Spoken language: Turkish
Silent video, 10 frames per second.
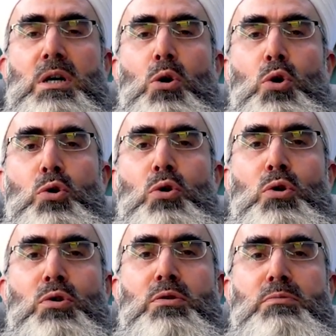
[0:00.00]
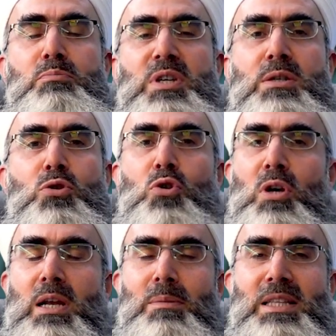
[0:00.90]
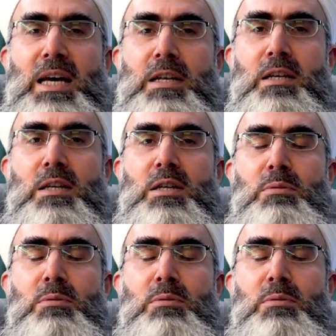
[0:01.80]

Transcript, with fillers: Onu biz söylemeden